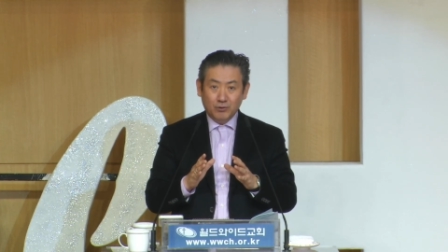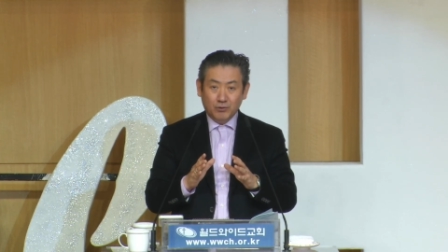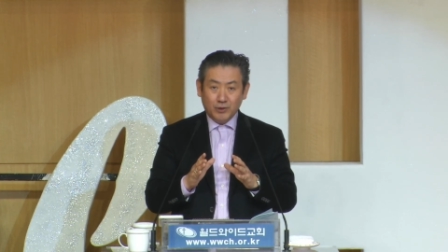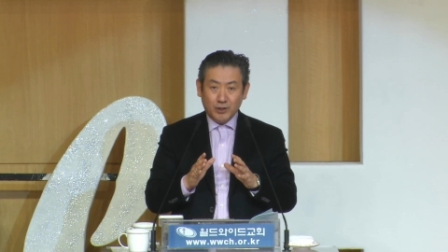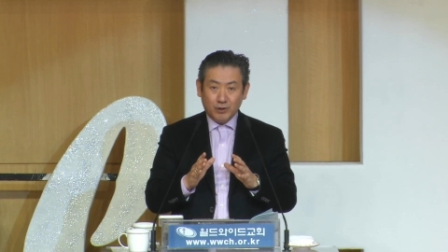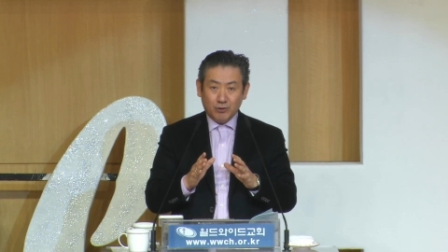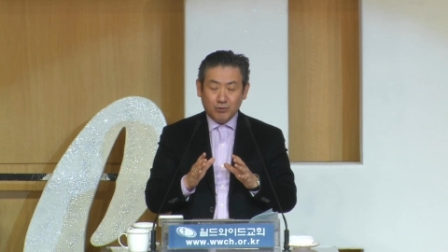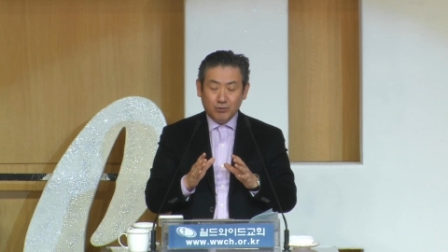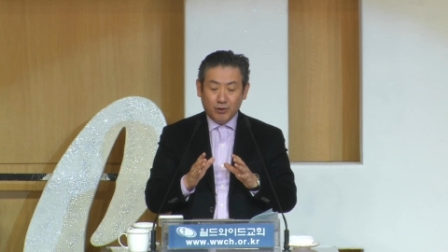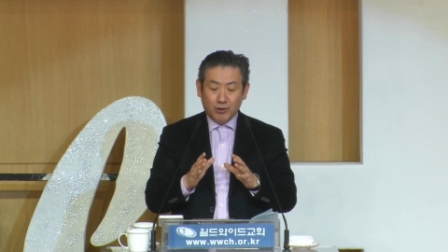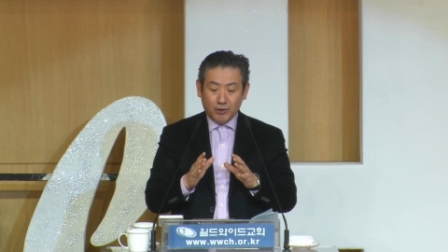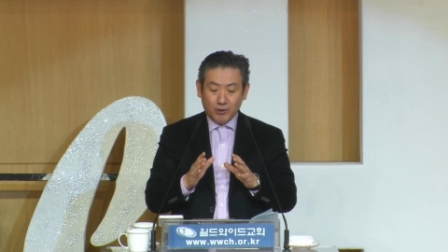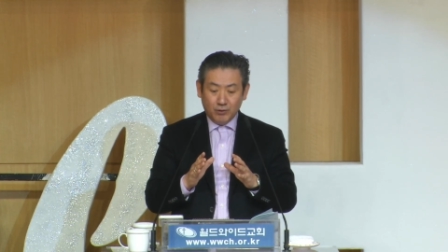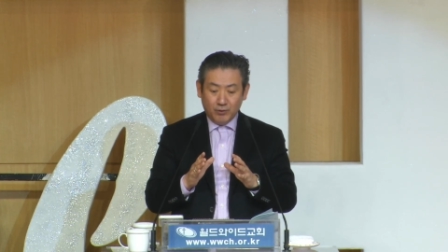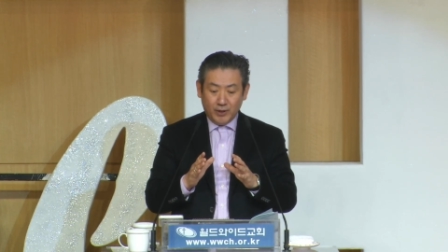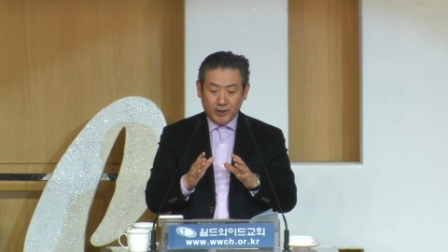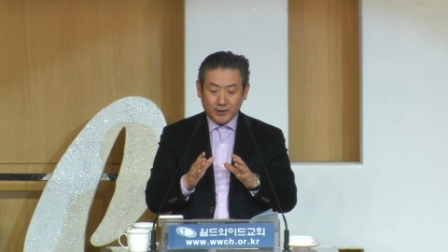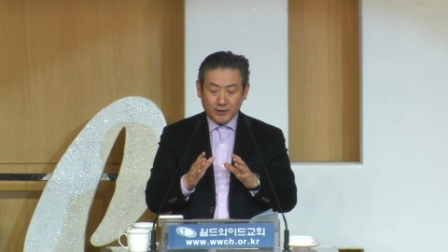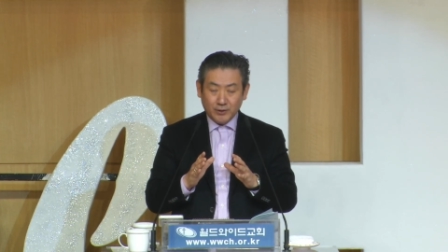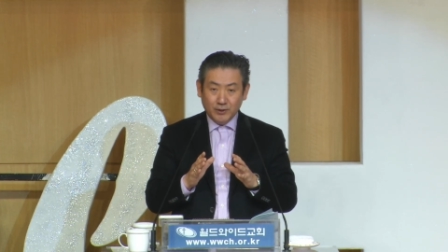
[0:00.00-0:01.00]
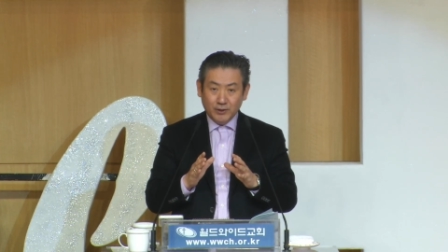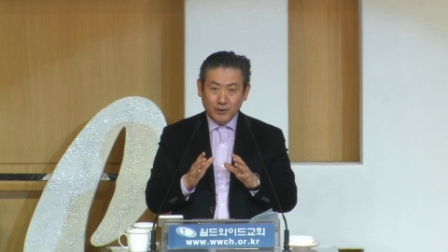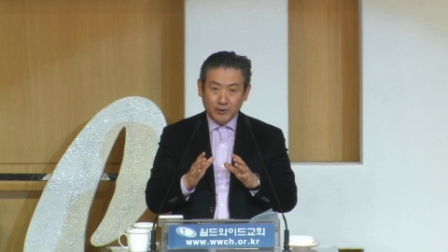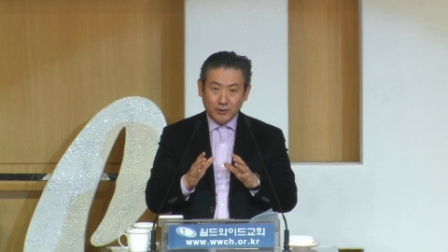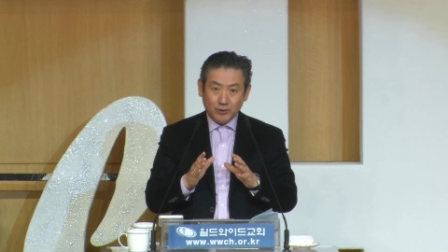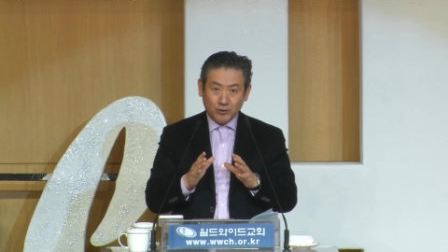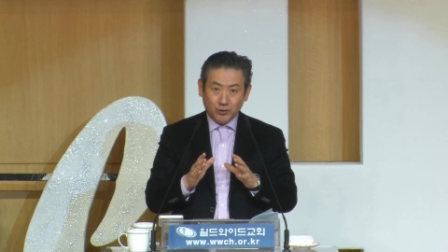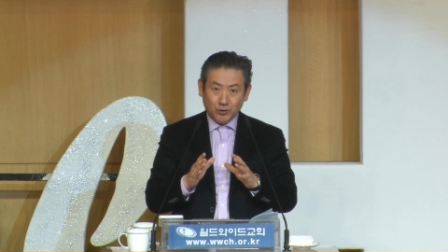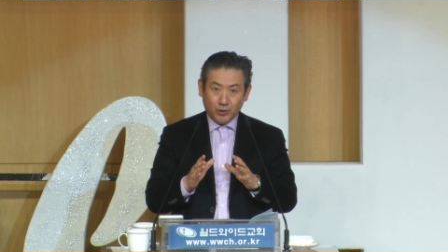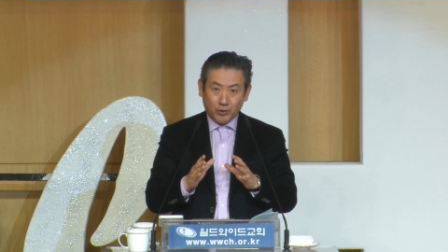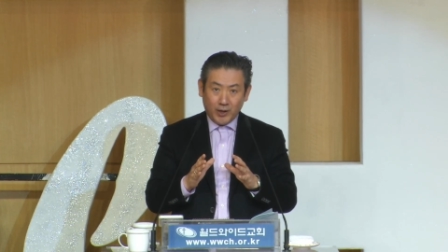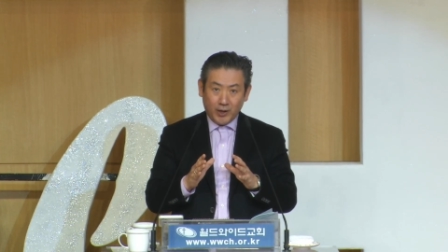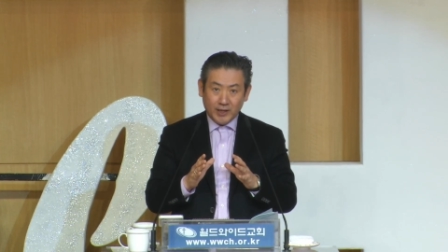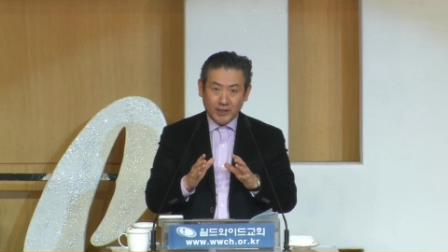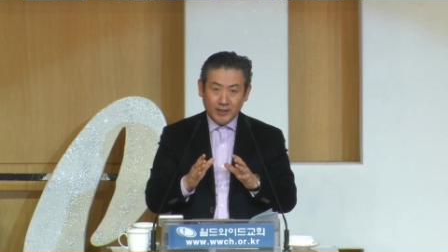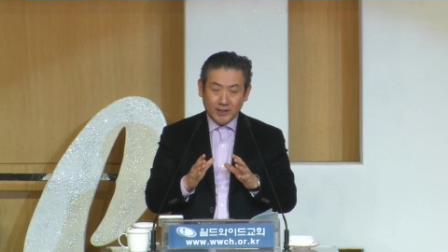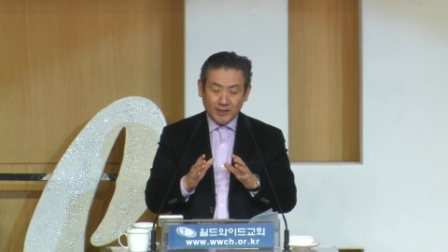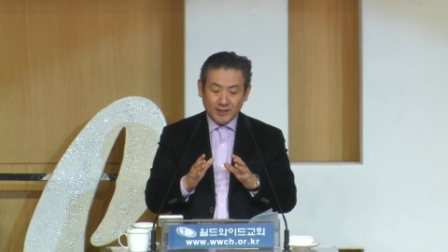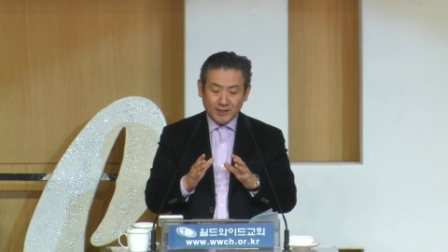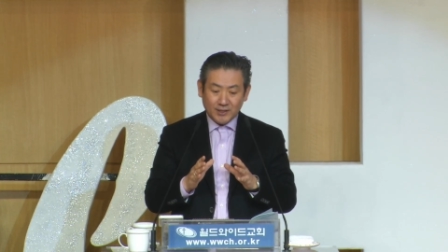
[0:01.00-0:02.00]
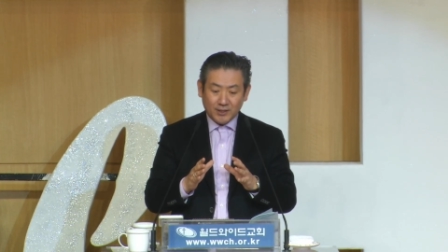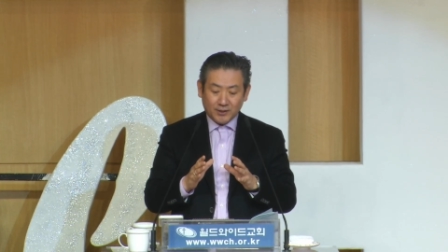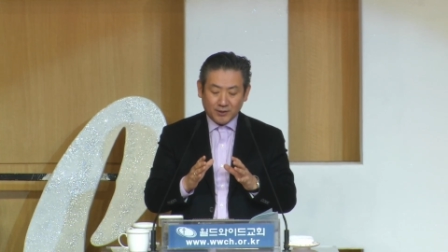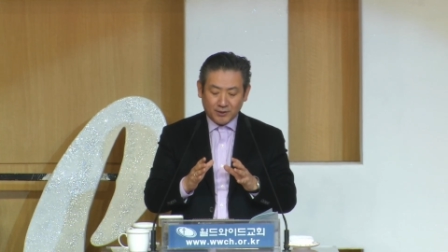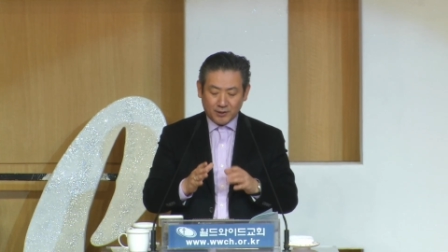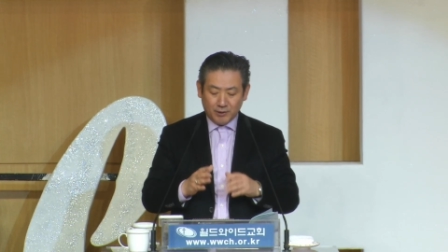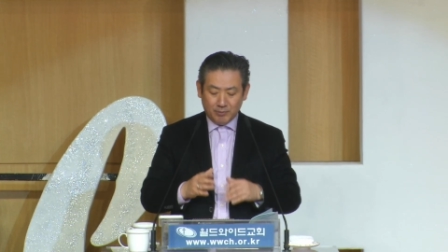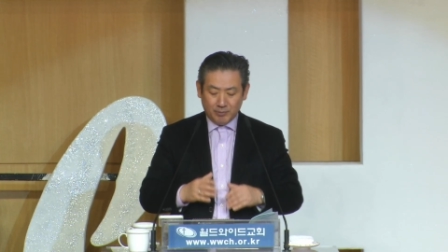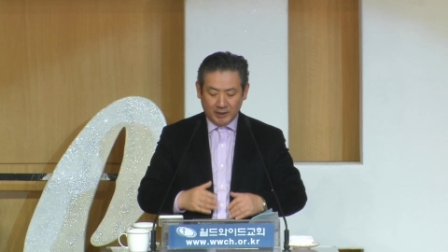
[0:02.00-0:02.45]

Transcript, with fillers: 우리 구원을 위해서 중요한 첫